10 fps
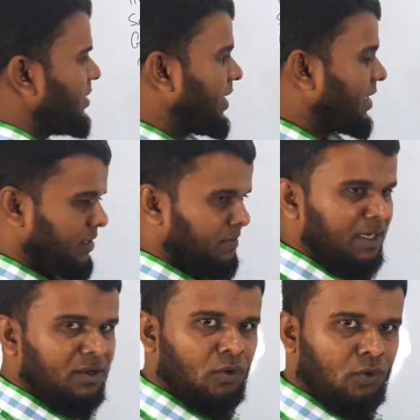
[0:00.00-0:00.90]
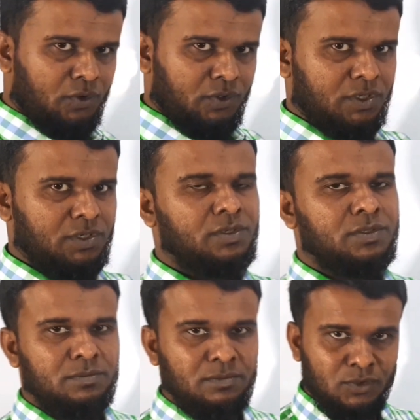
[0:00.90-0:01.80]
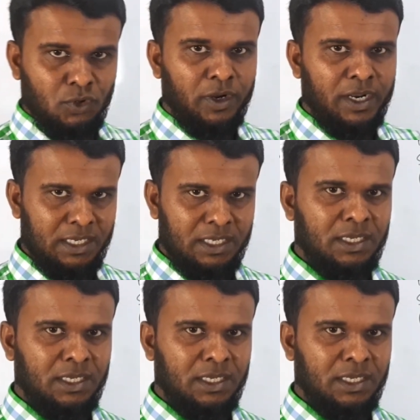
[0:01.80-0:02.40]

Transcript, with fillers: হেল্ড মানে হোল্ড ধরা